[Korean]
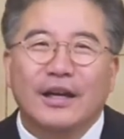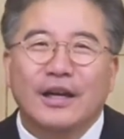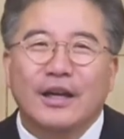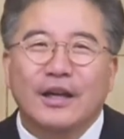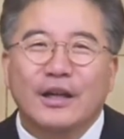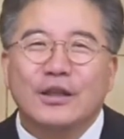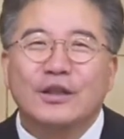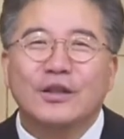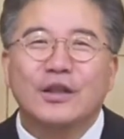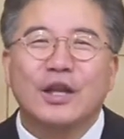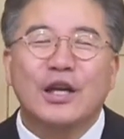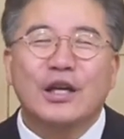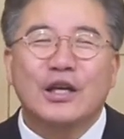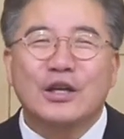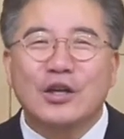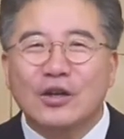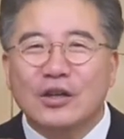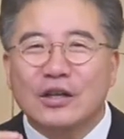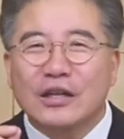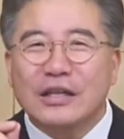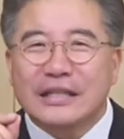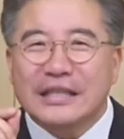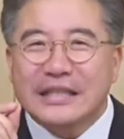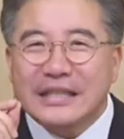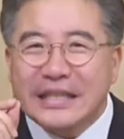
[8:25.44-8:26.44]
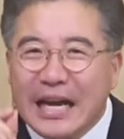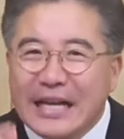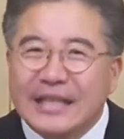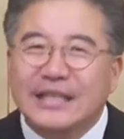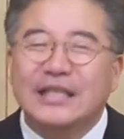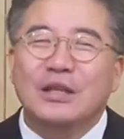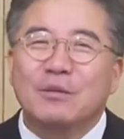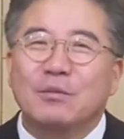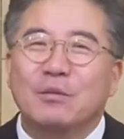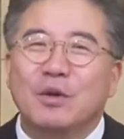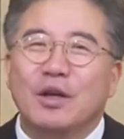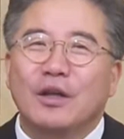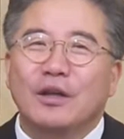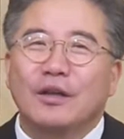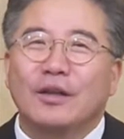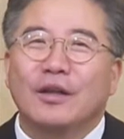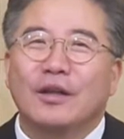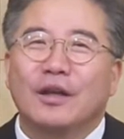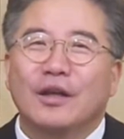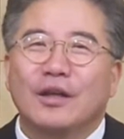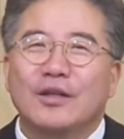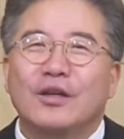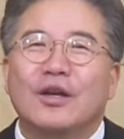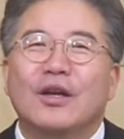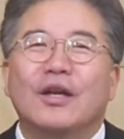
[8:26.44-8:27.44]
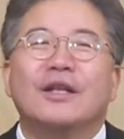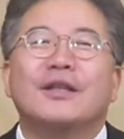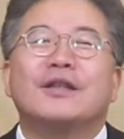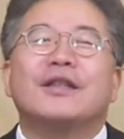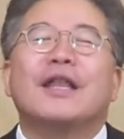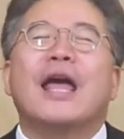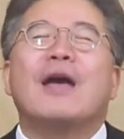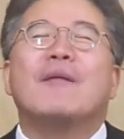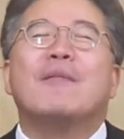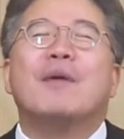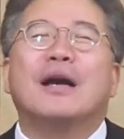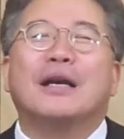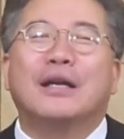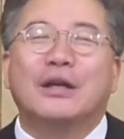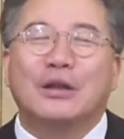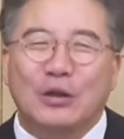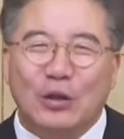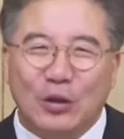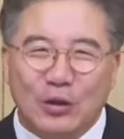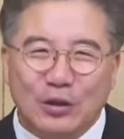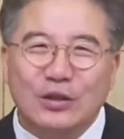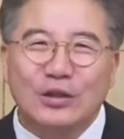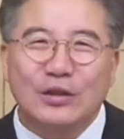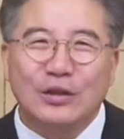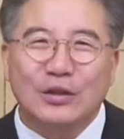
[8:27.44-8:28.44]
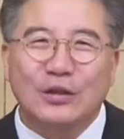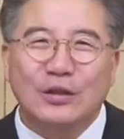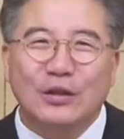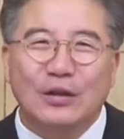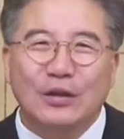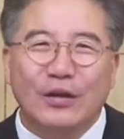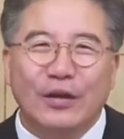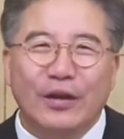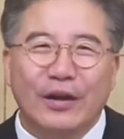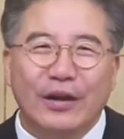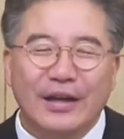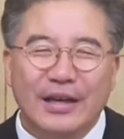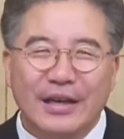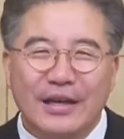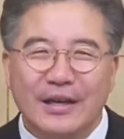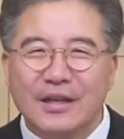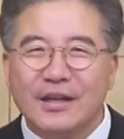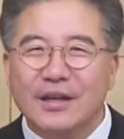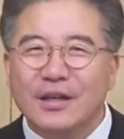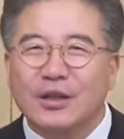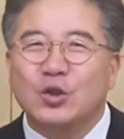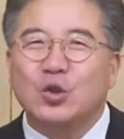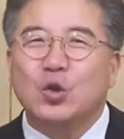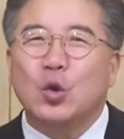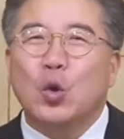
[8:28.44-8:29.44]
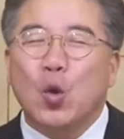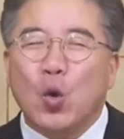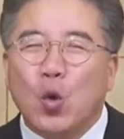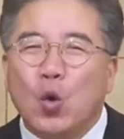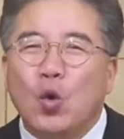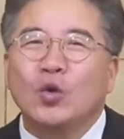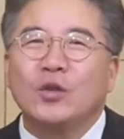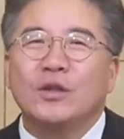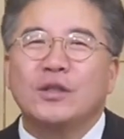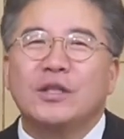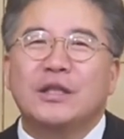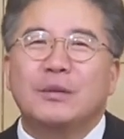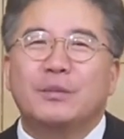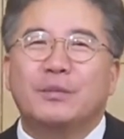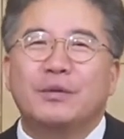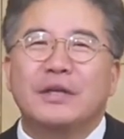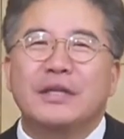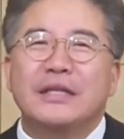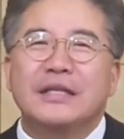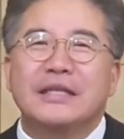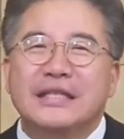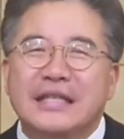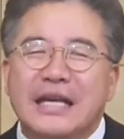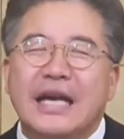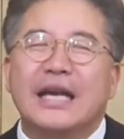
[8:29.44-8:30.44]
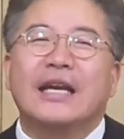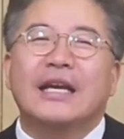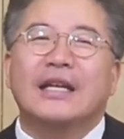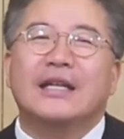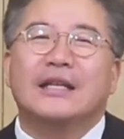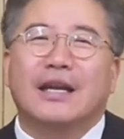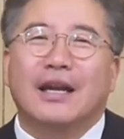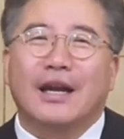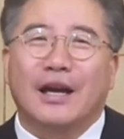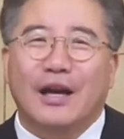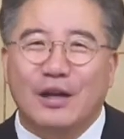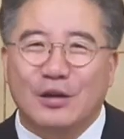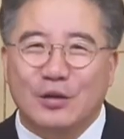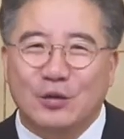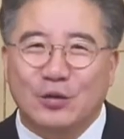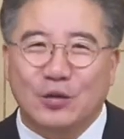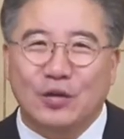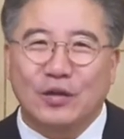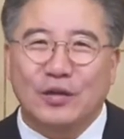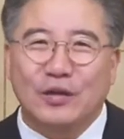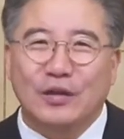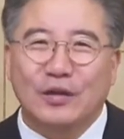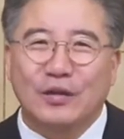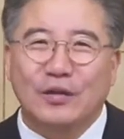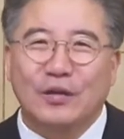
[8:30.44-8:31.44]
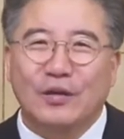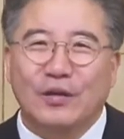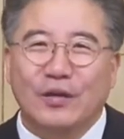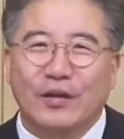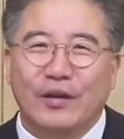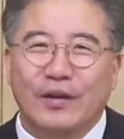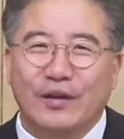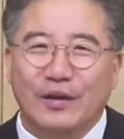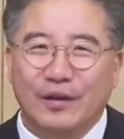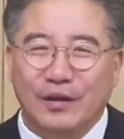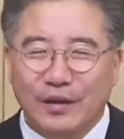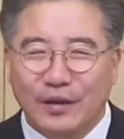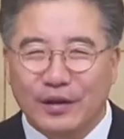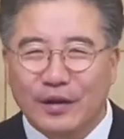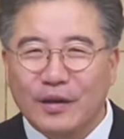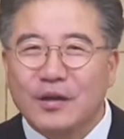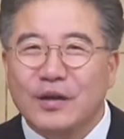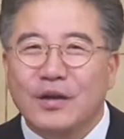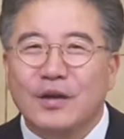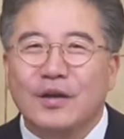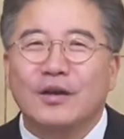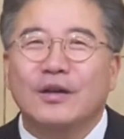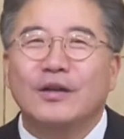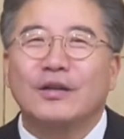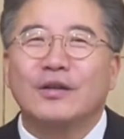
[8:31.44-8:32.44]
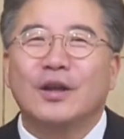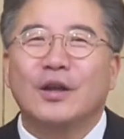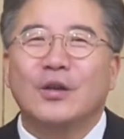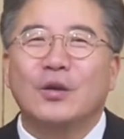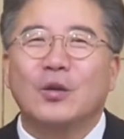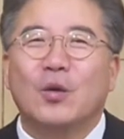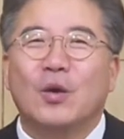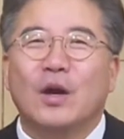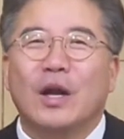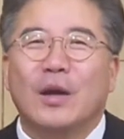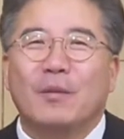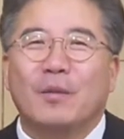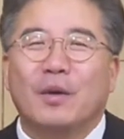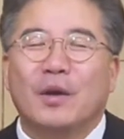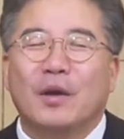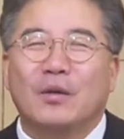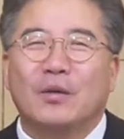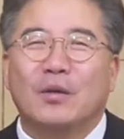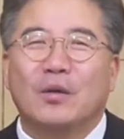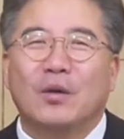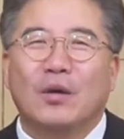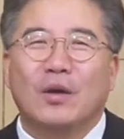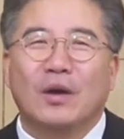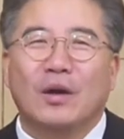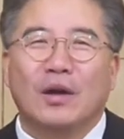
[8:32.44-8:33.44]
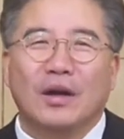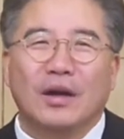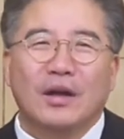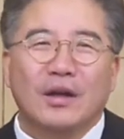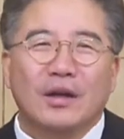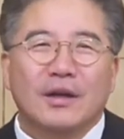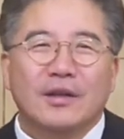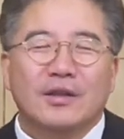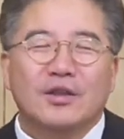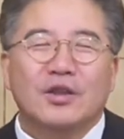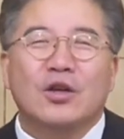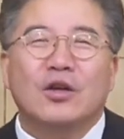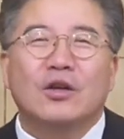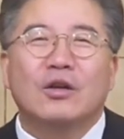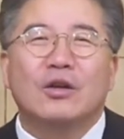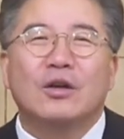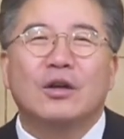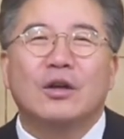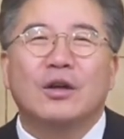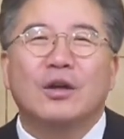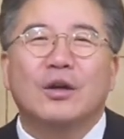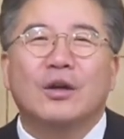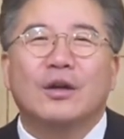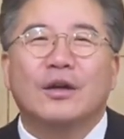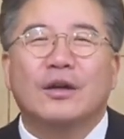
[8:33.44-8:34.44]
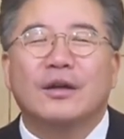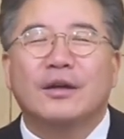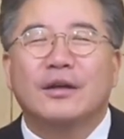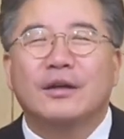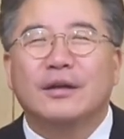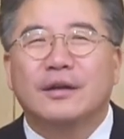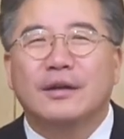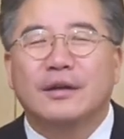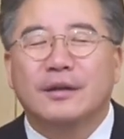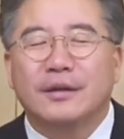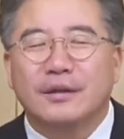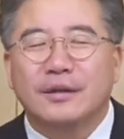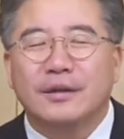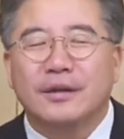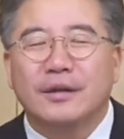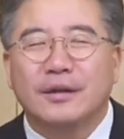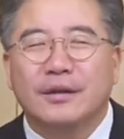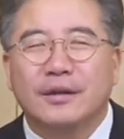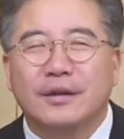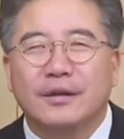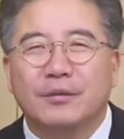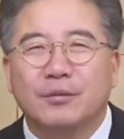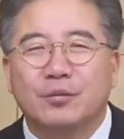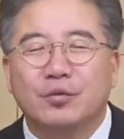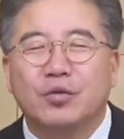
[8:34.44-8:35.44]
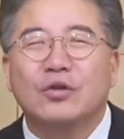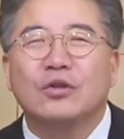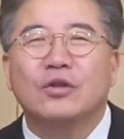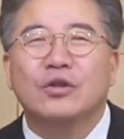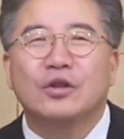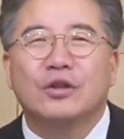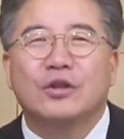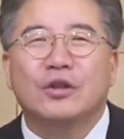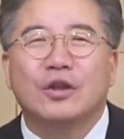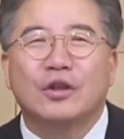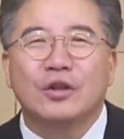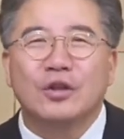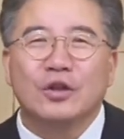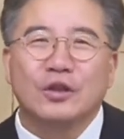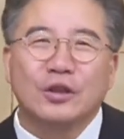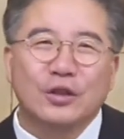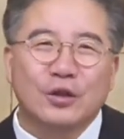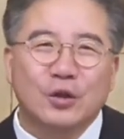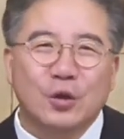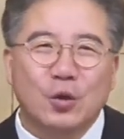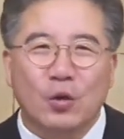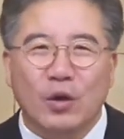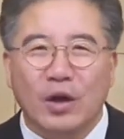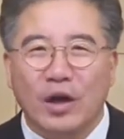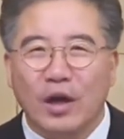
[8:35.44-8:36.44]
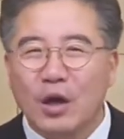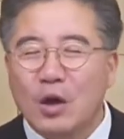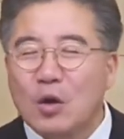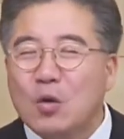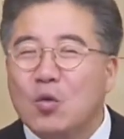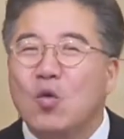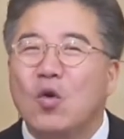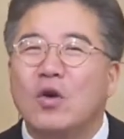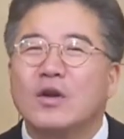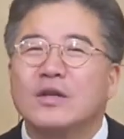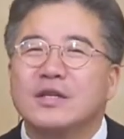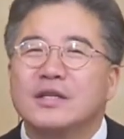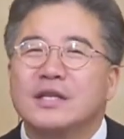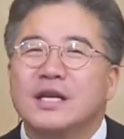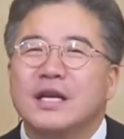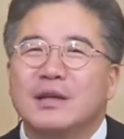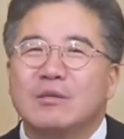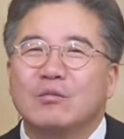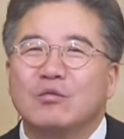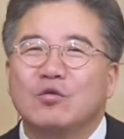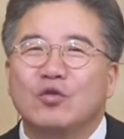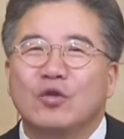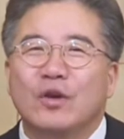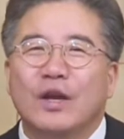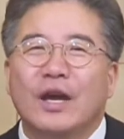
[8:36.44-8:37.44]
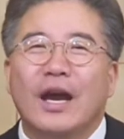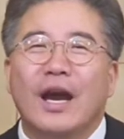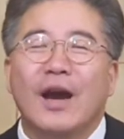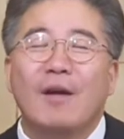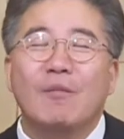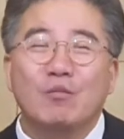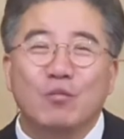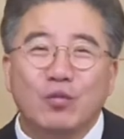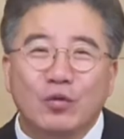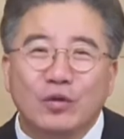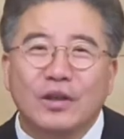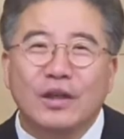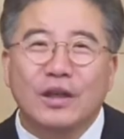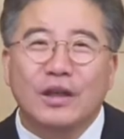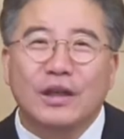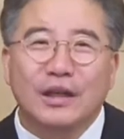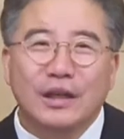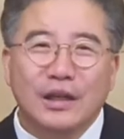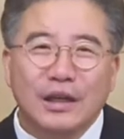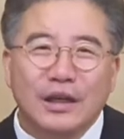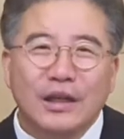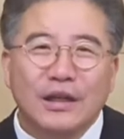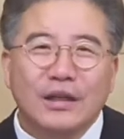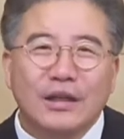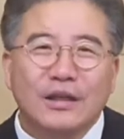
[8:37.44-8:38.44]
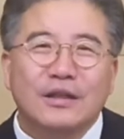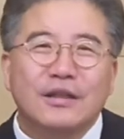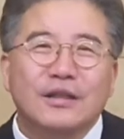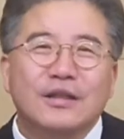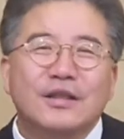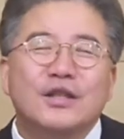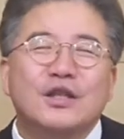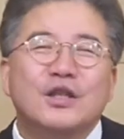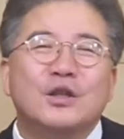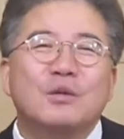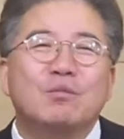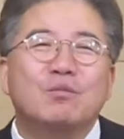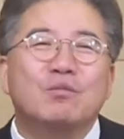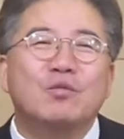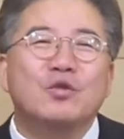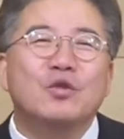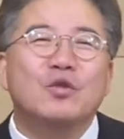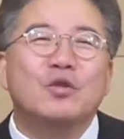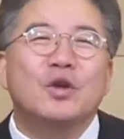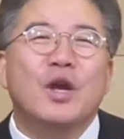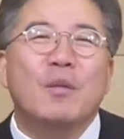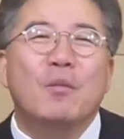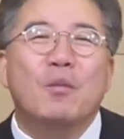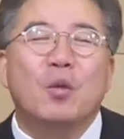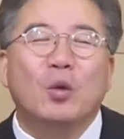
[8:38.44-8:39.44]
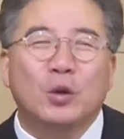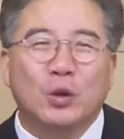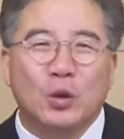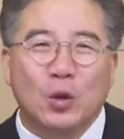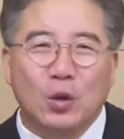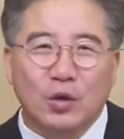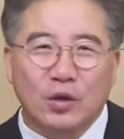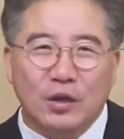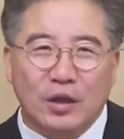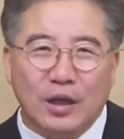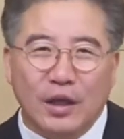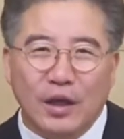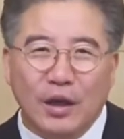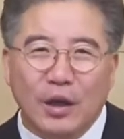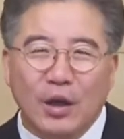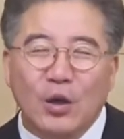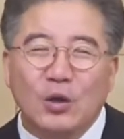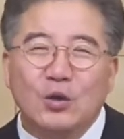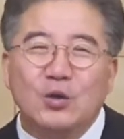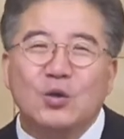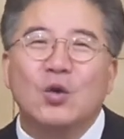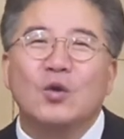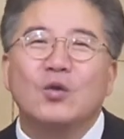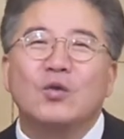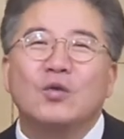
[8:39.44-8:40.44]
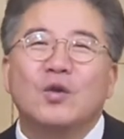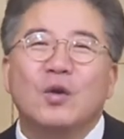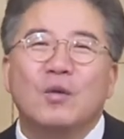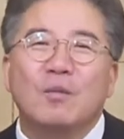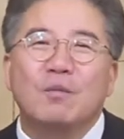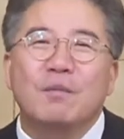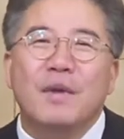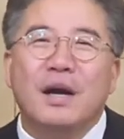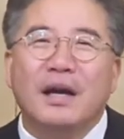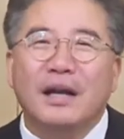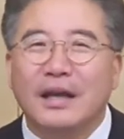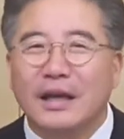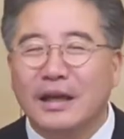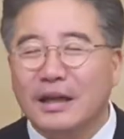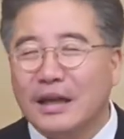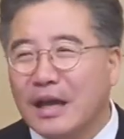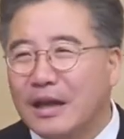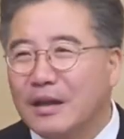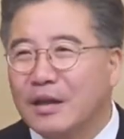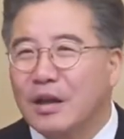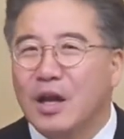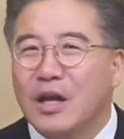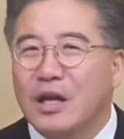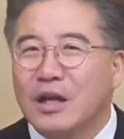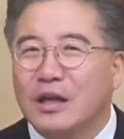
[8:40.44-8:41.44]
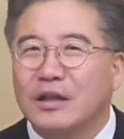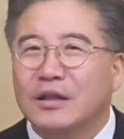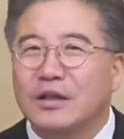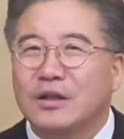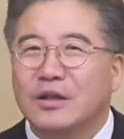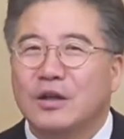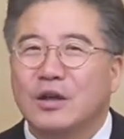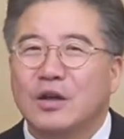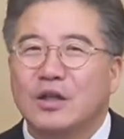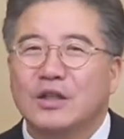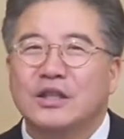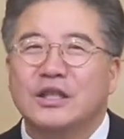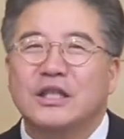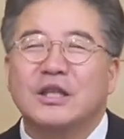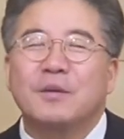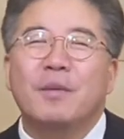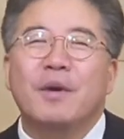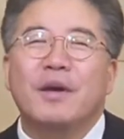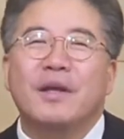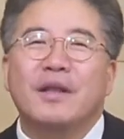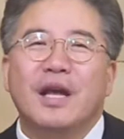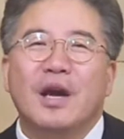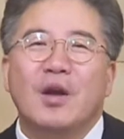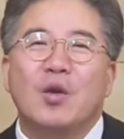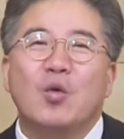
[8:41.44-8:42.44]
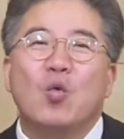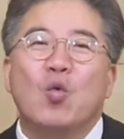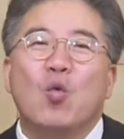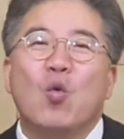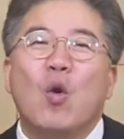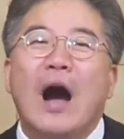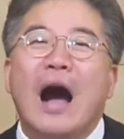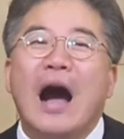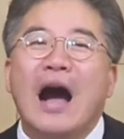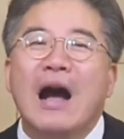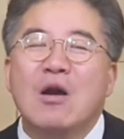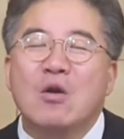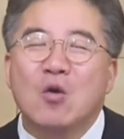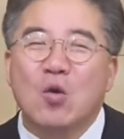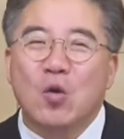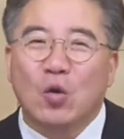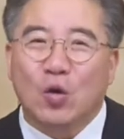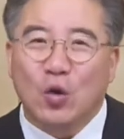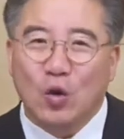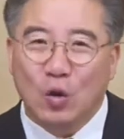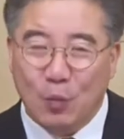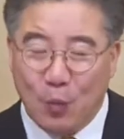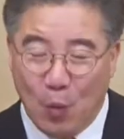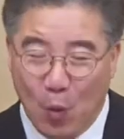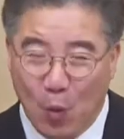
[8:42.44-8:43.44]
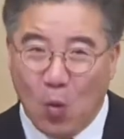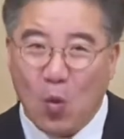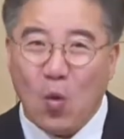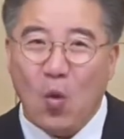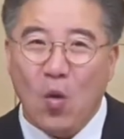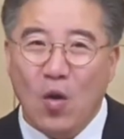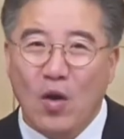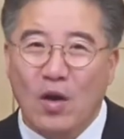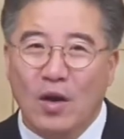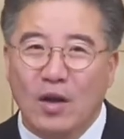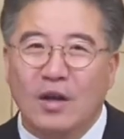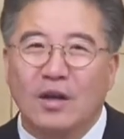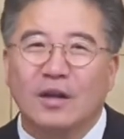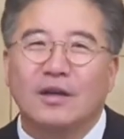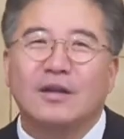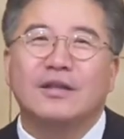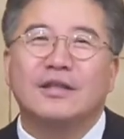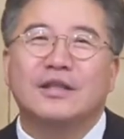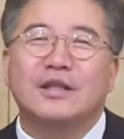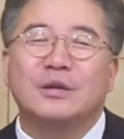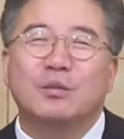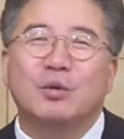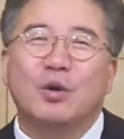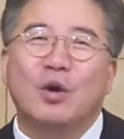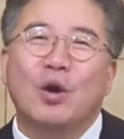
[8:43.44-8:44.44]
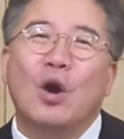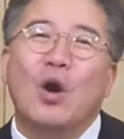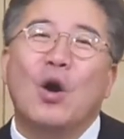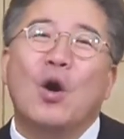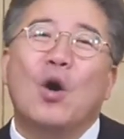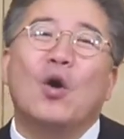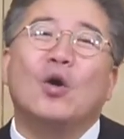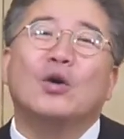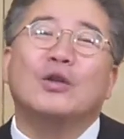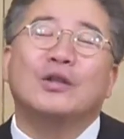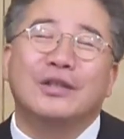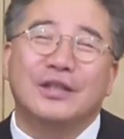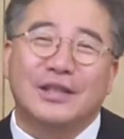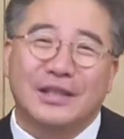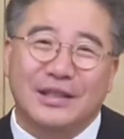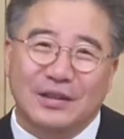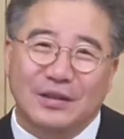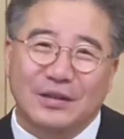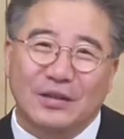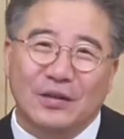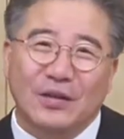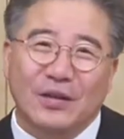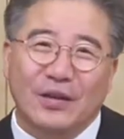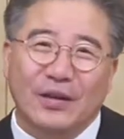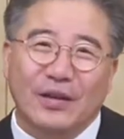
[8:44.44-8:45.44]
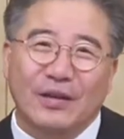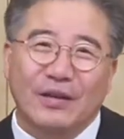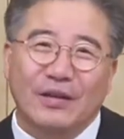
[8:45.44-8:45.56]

근데 그거를 찾으면 대박이 터지는 거예요. 좋은 집을 싸게 들어갈 수 있는 거예요. 근데 놀랍게도 저를 어, 어, 불렀던 그 교회 권사님 중에 한 분이 그 신문의 모퉁이에 손톱 막혀 난그 집에 대한 광고를 보고 그 집을 얻으신 거예요.